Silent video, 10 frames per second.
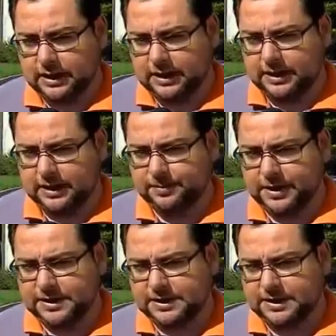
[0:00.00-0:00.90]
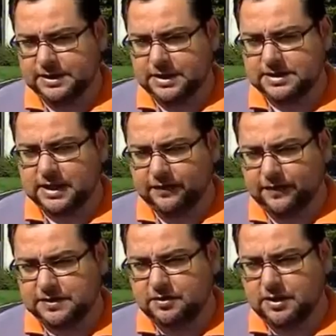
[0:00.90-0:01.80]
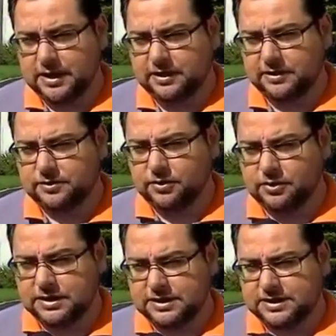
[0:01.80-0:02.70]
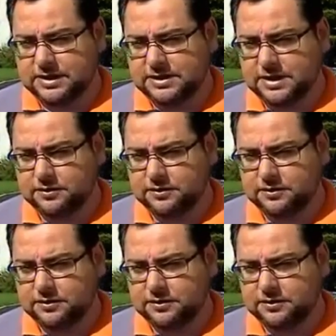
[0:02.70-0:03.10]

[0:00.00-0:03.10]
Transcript: a empresa terceirizada faz a coleta em todas as residências,